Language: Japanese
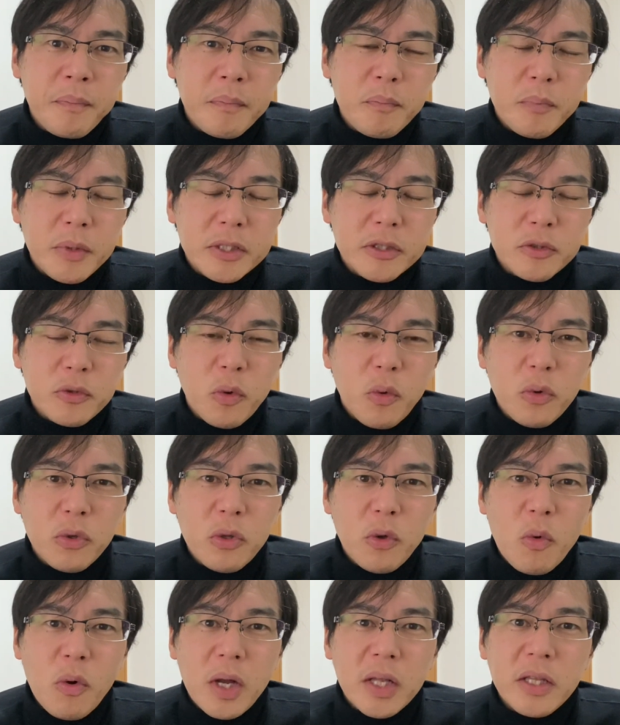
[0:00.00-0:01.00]
別にそこ
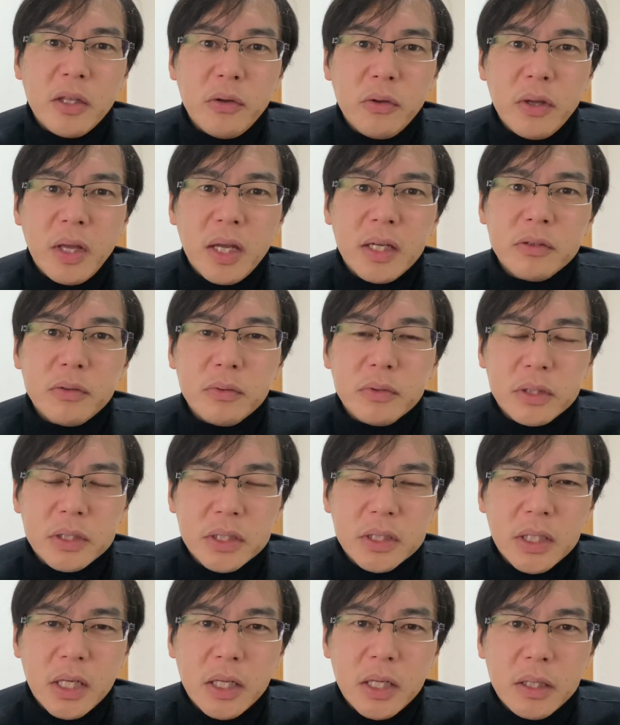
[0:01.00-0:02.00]
でお金のやり取り
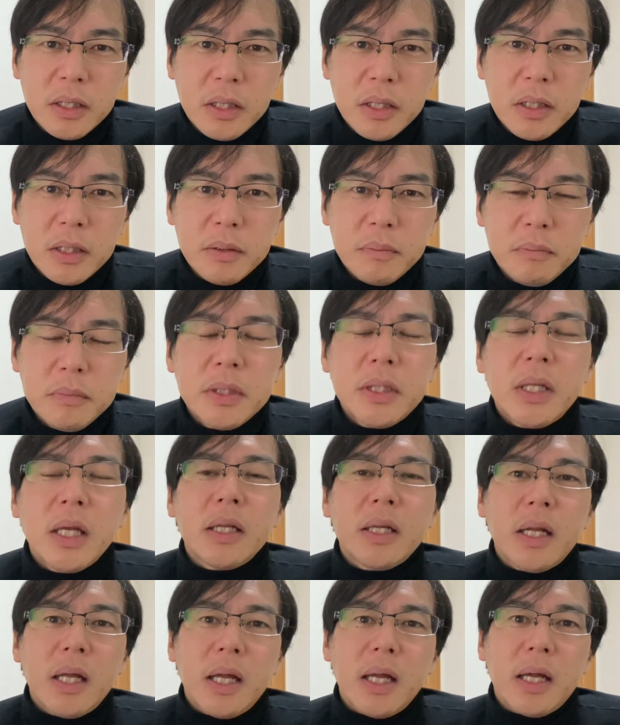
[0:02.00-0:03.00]
しない。みた
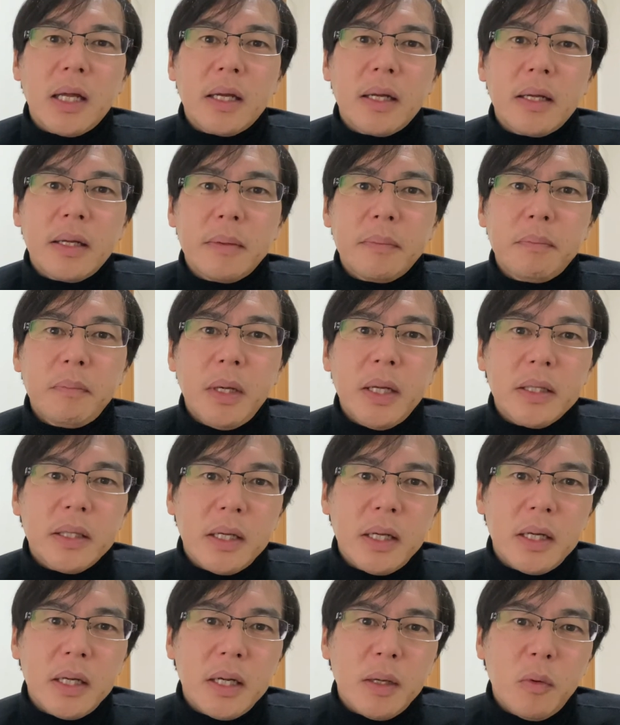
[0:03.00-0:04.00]
いな、まあ
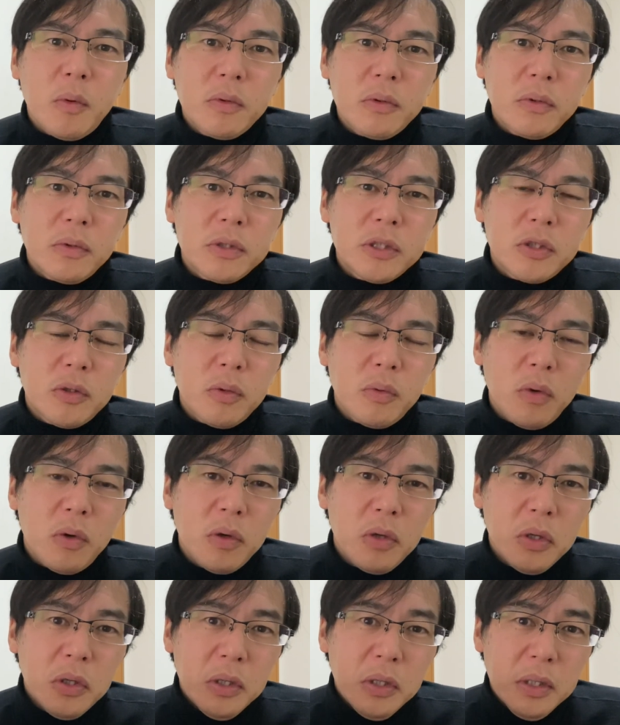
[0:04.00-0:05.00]
だから本当にそ
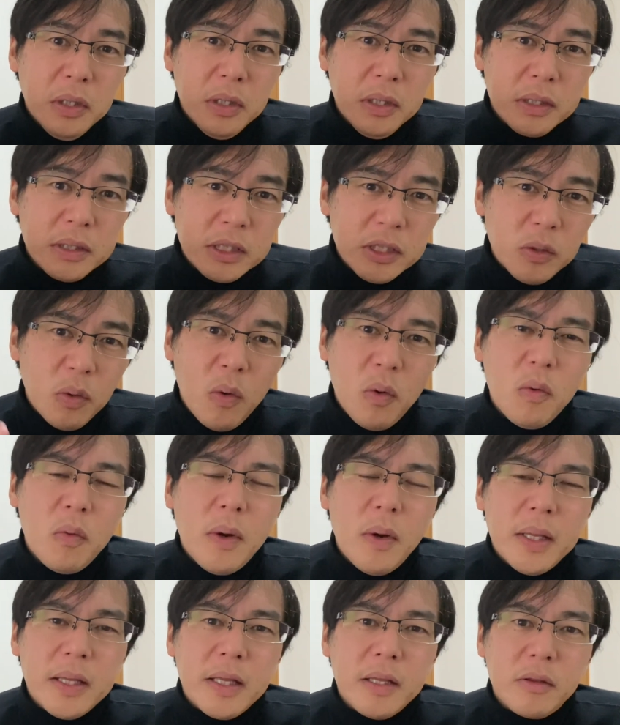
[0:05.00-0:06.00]
の、基本
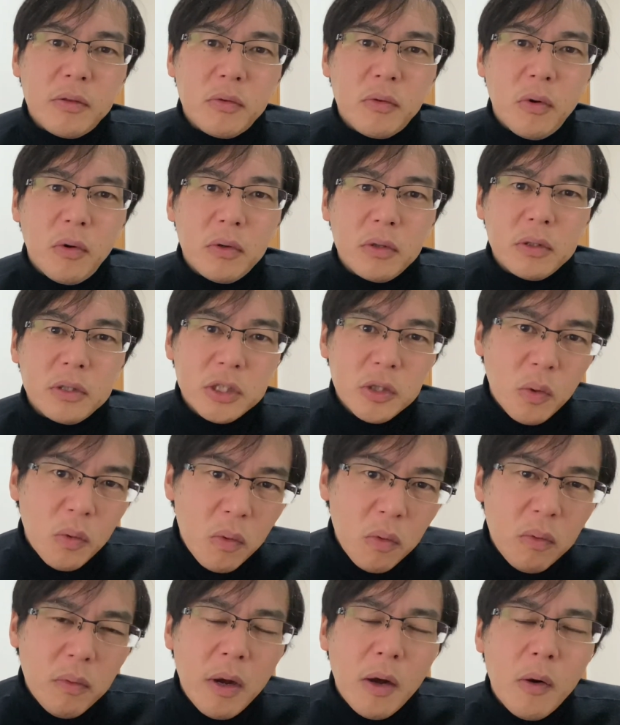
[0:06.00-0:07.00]
はネット、基
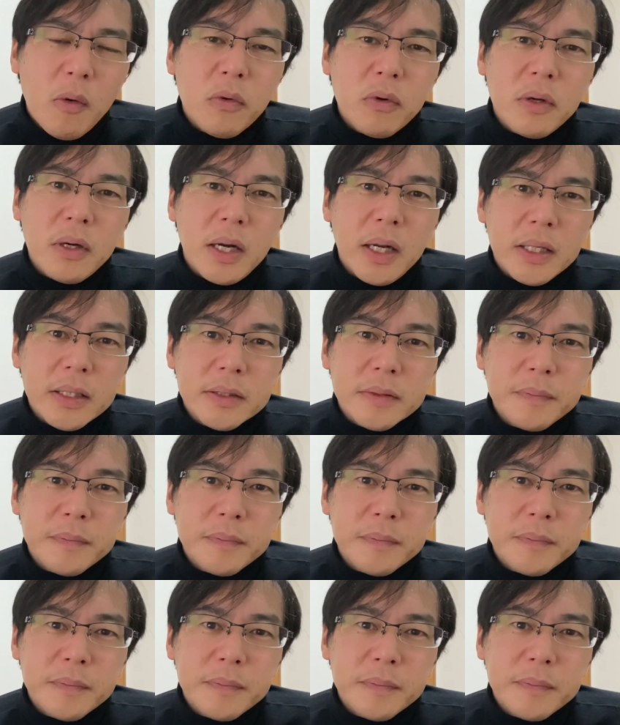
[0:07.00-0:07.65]
本はオンライン、